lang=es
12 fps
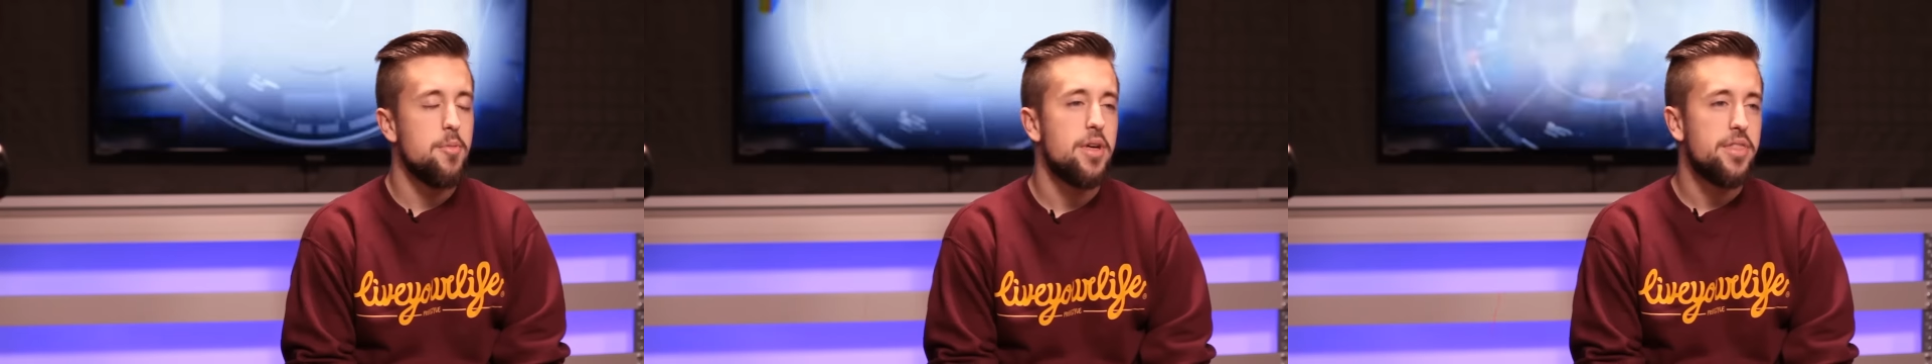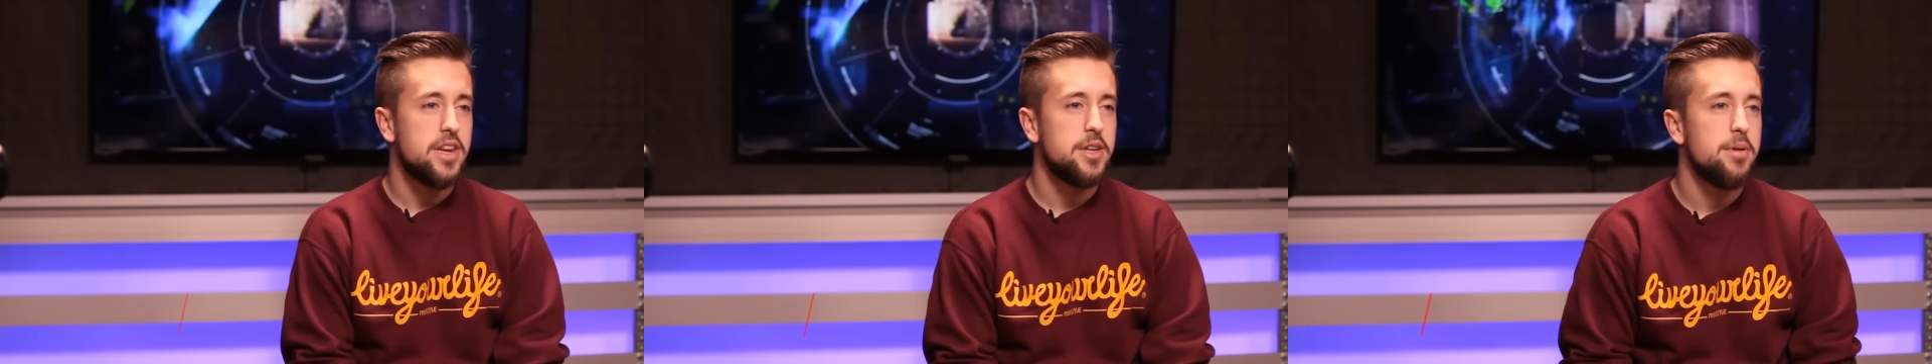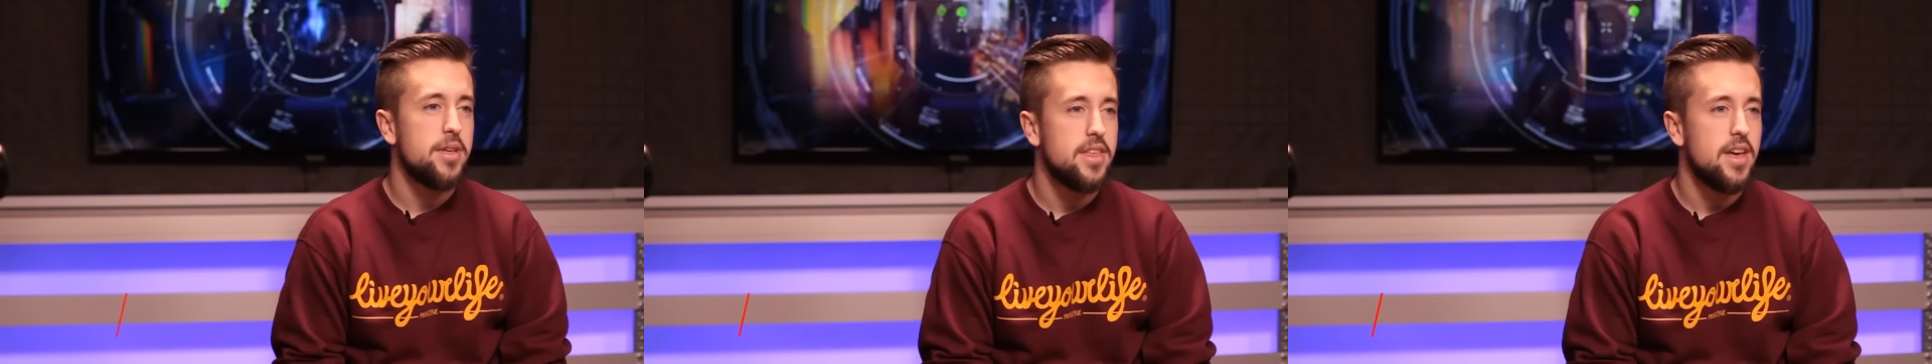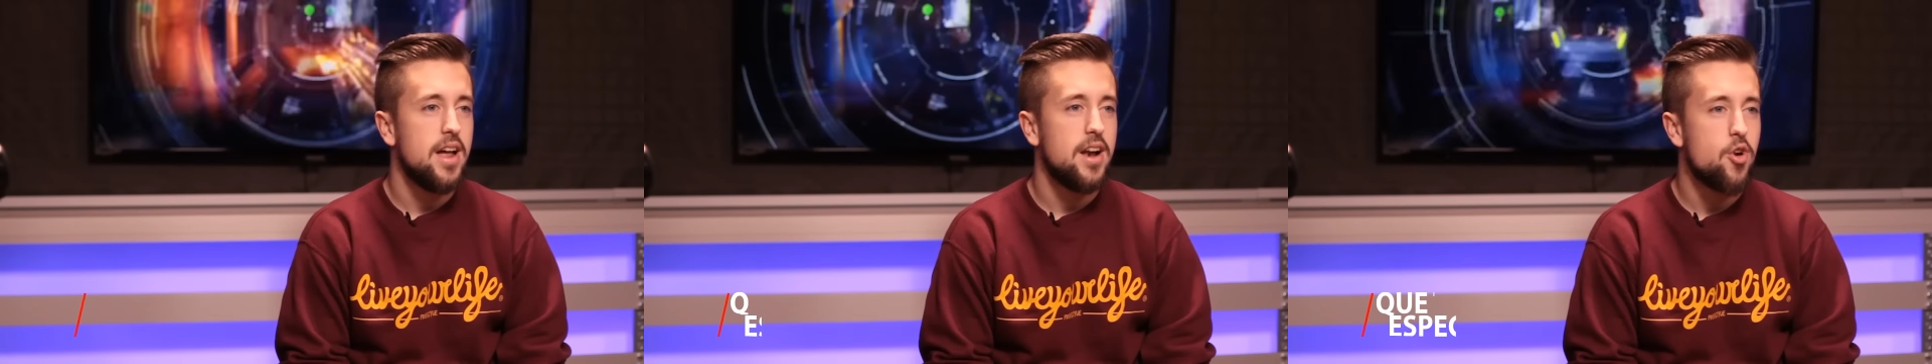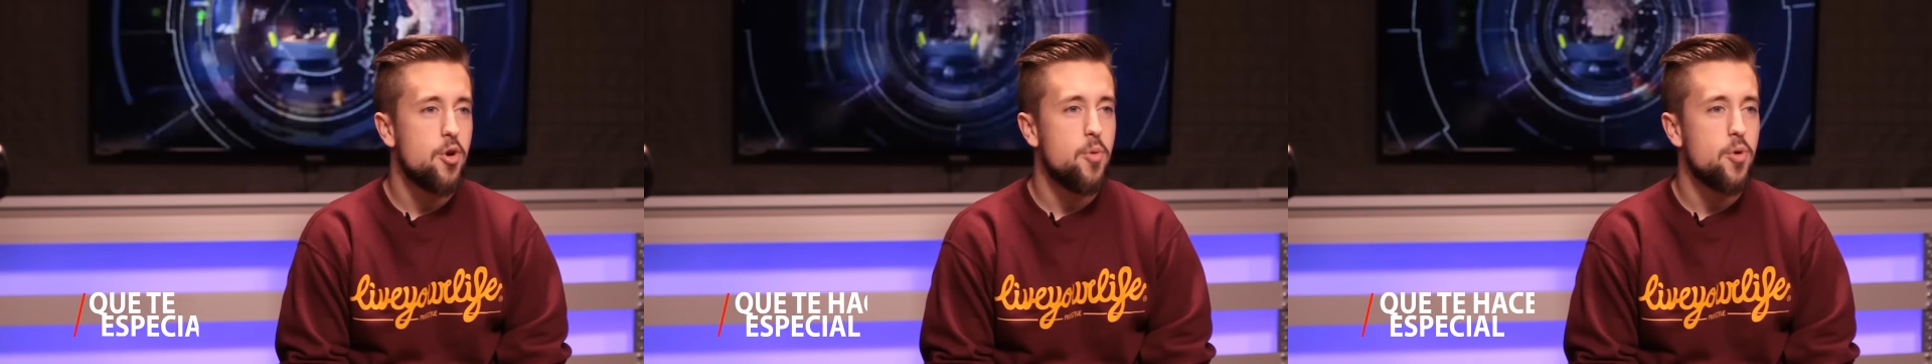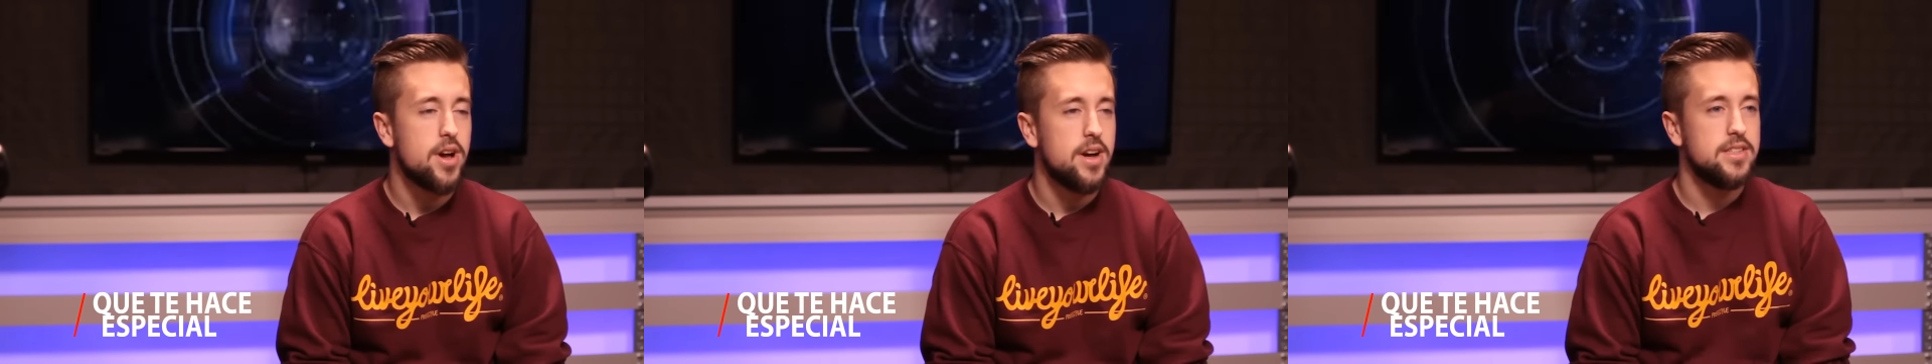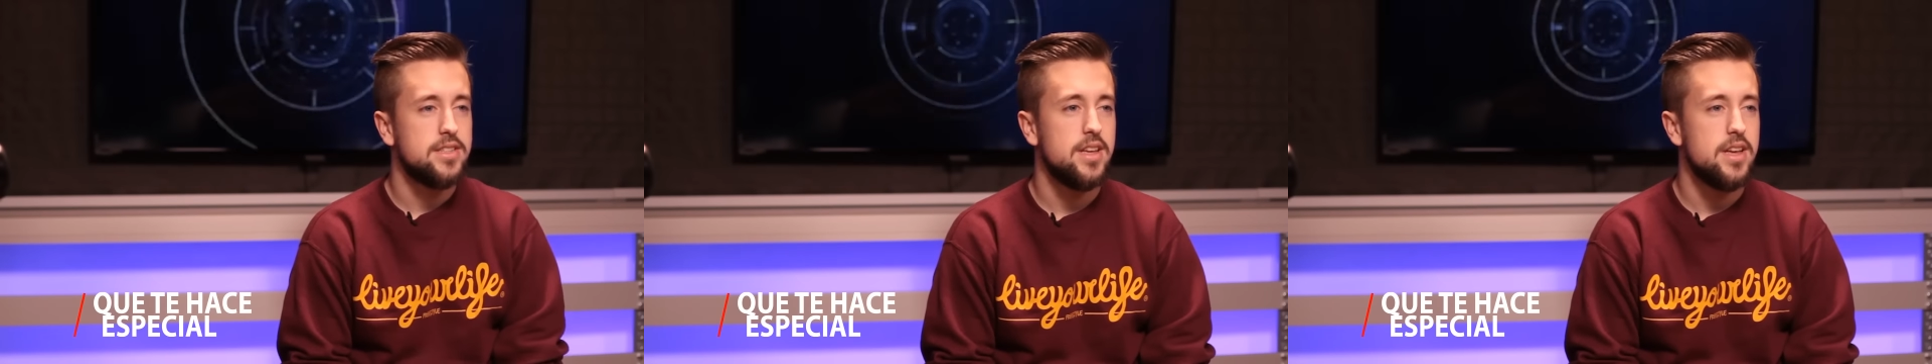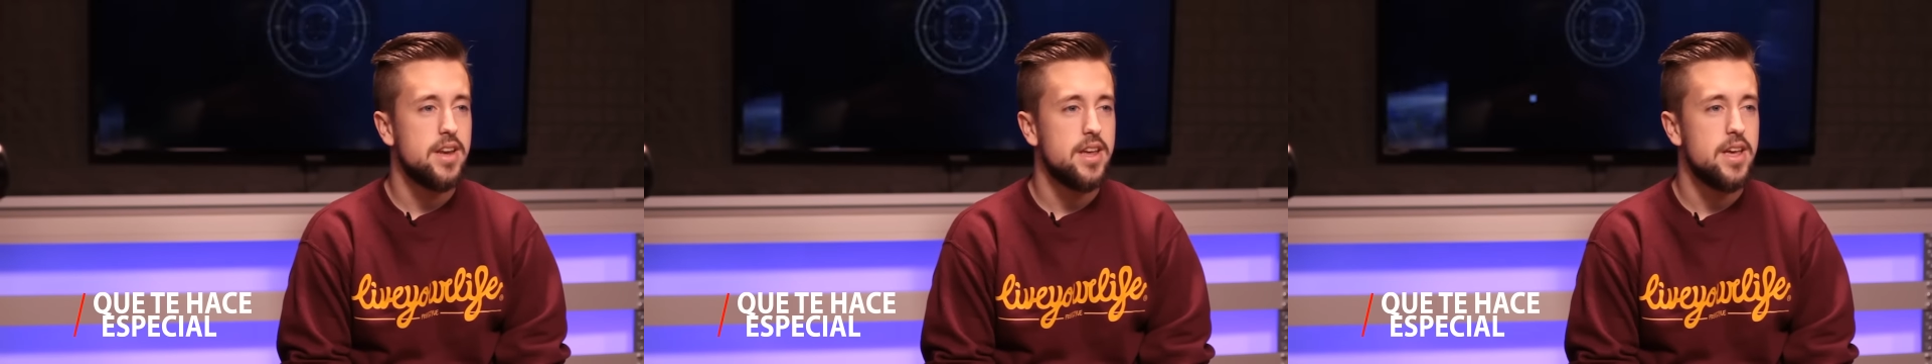puede hacer especial como
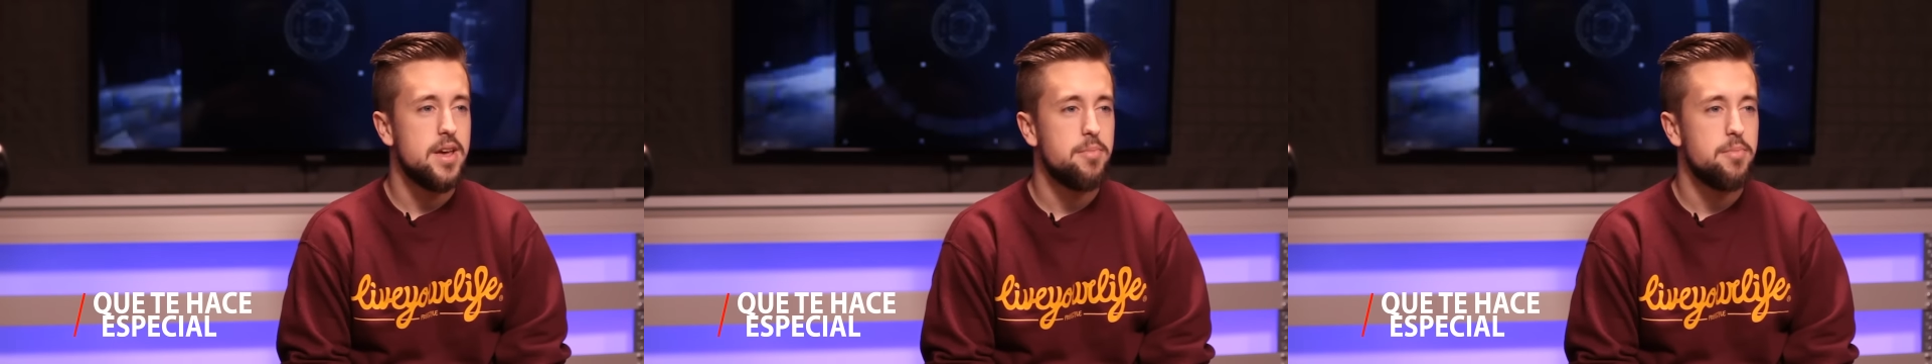caster eh,